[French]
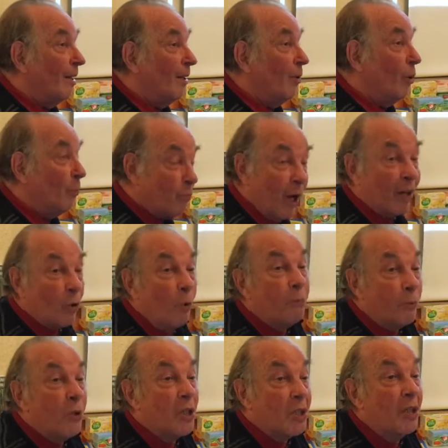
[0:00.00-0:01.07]
le moins qu'on
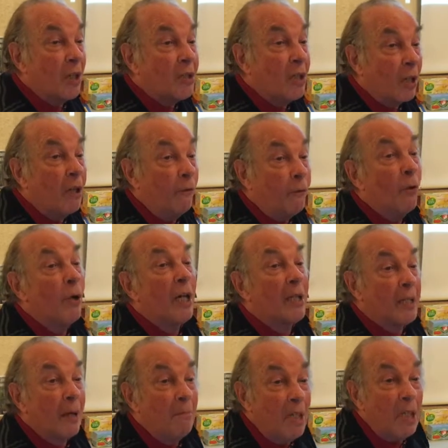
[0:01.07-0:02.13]
puisse dire, c'est qu'il faut
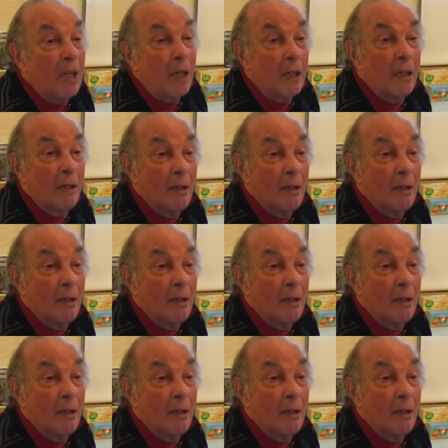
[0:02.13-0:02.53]
l'examiner,